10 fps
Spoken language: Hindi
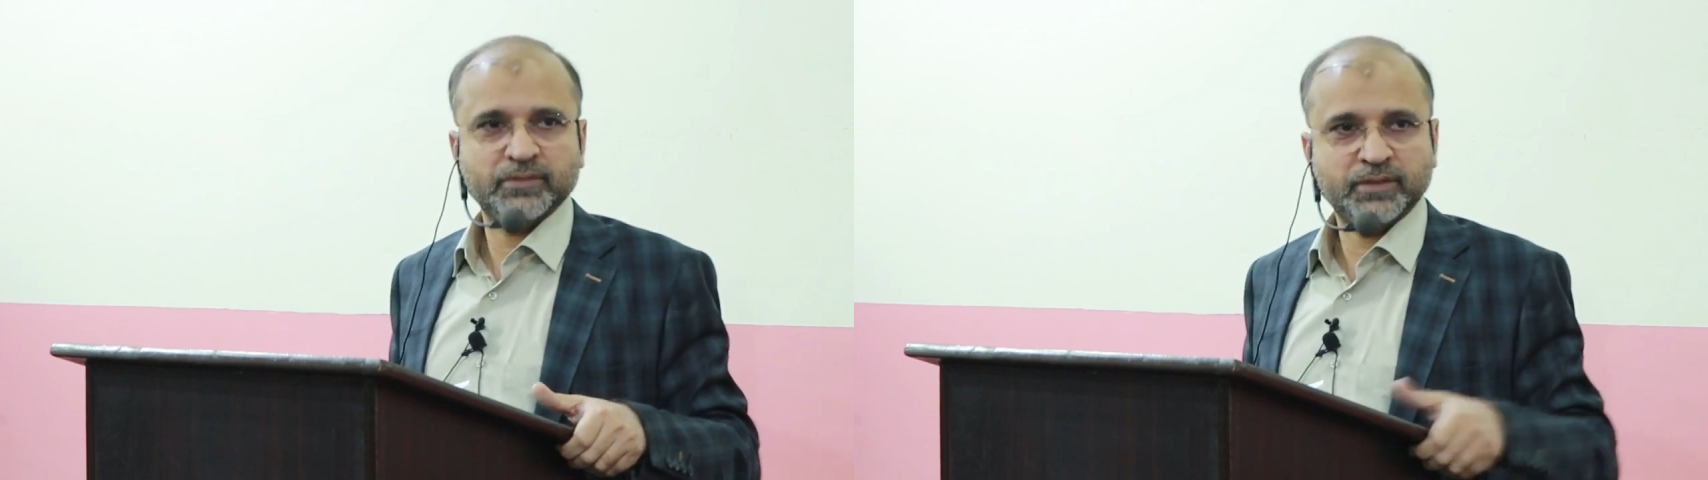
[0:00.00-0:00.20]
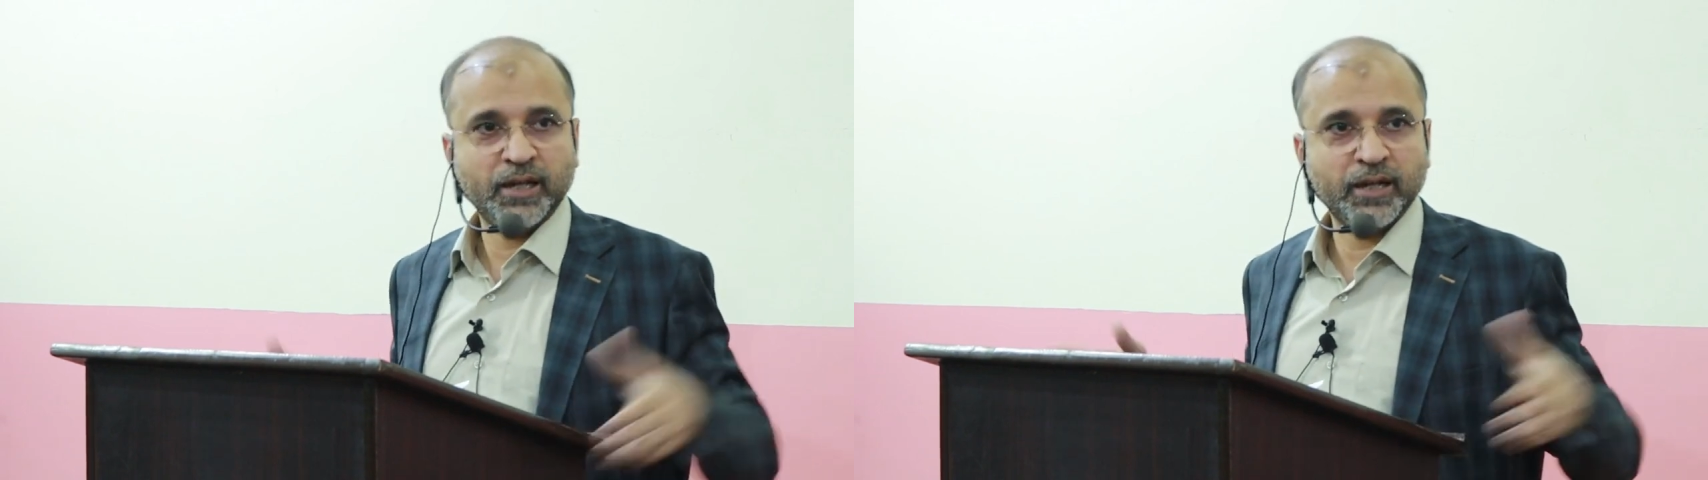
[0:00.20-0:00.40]

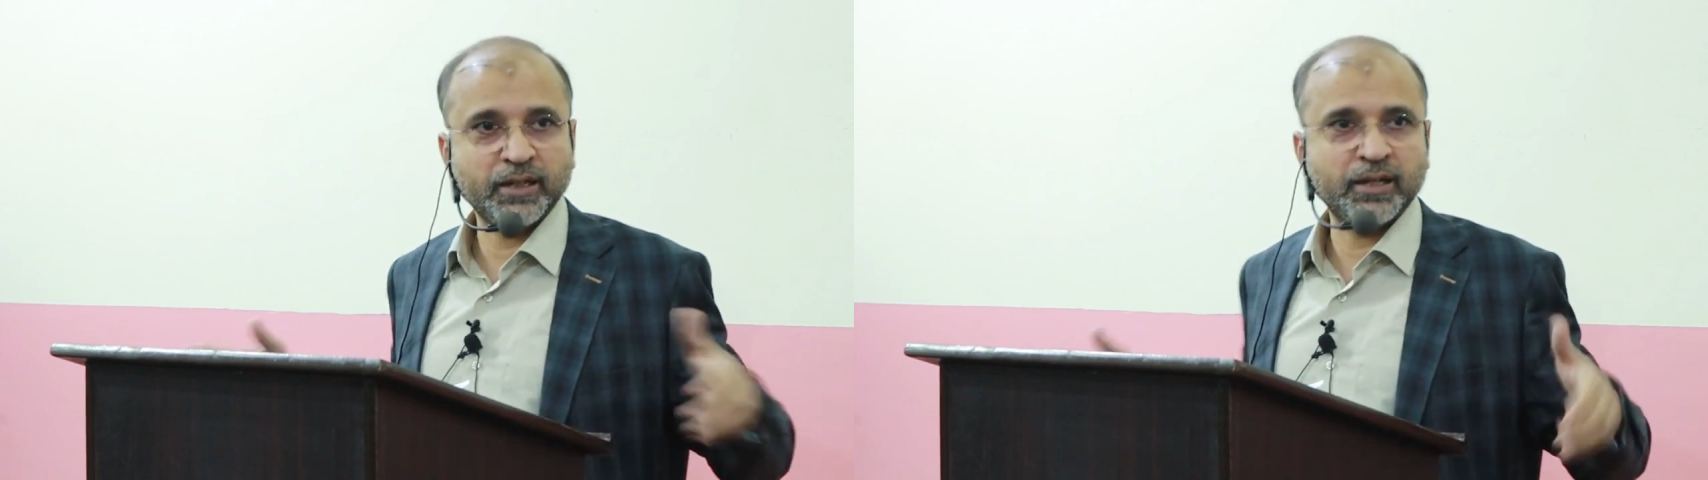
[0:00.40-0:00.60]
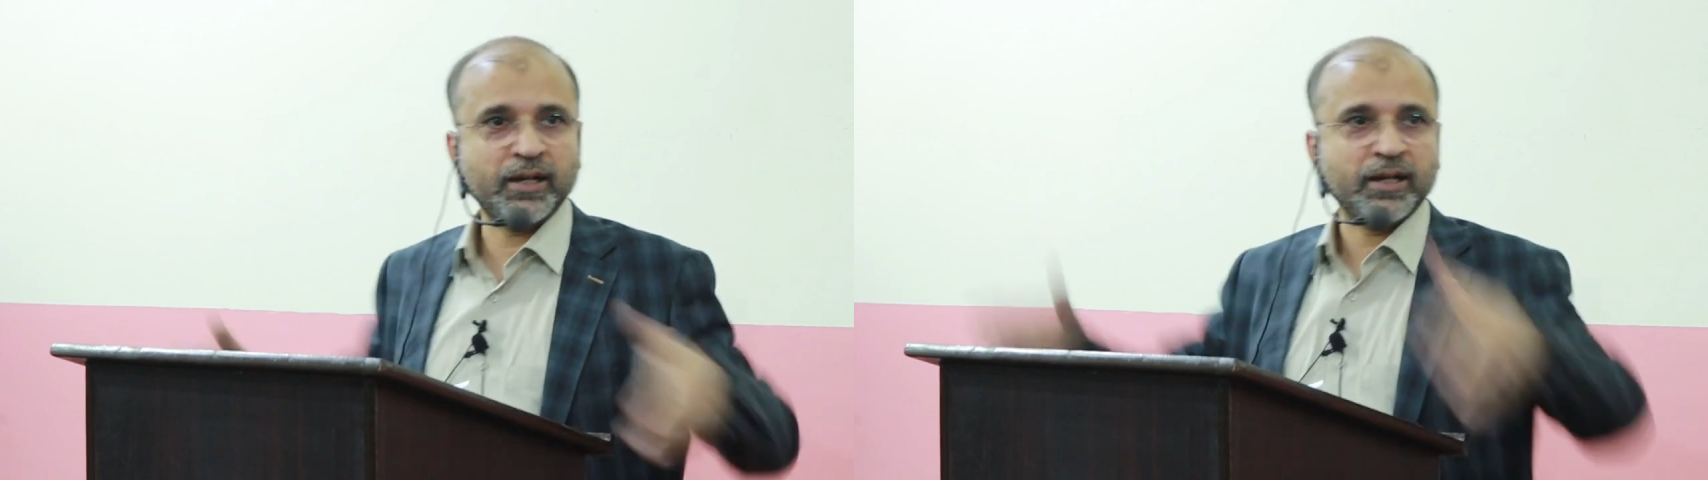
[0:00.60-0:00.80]

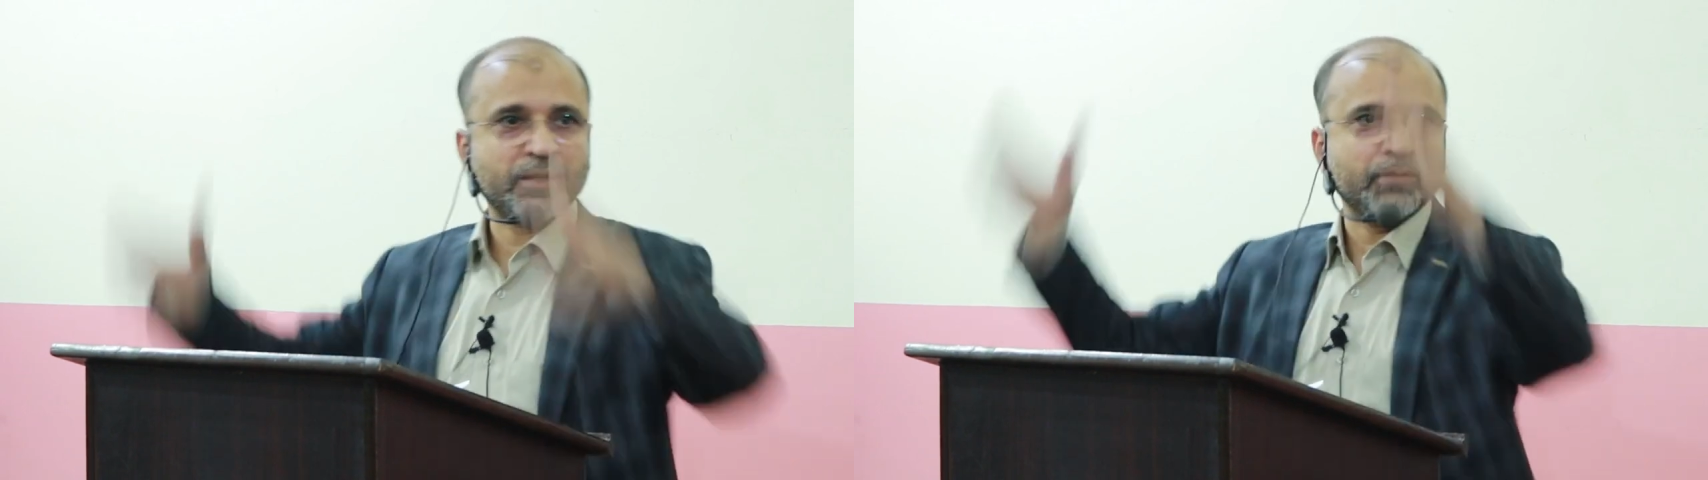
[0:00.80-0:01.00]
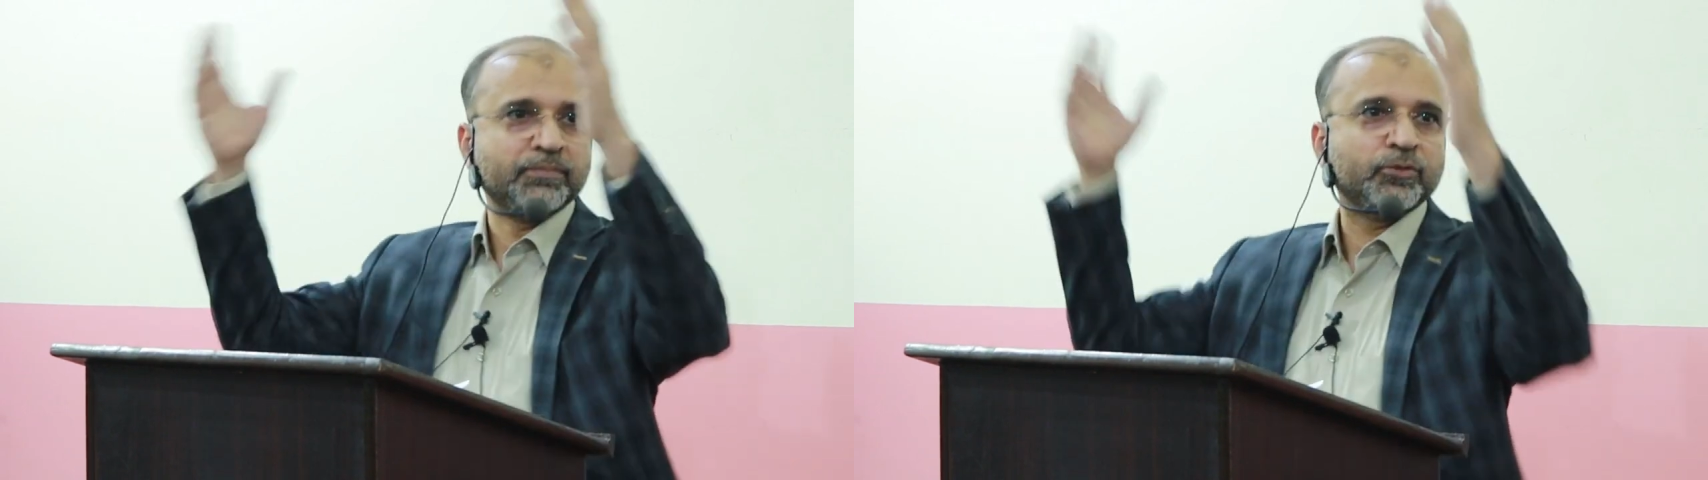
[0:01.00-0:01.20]
छलांगे लगा
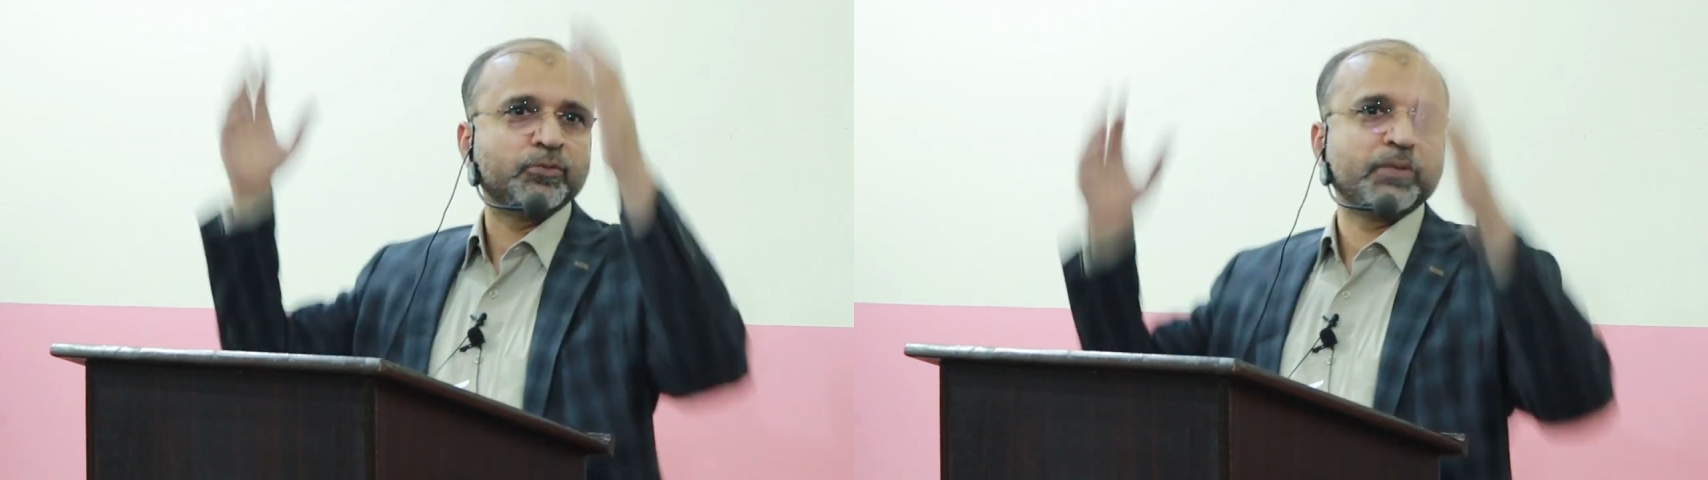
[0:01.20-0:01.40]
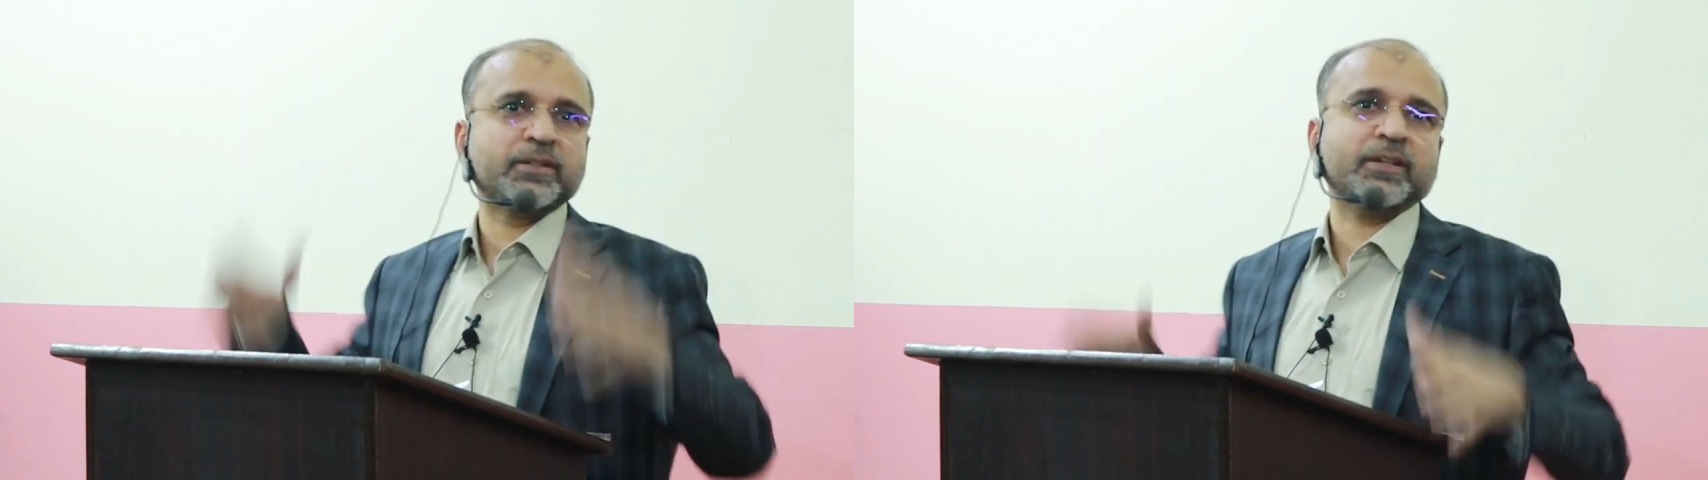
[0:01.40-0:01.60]
के ऊपर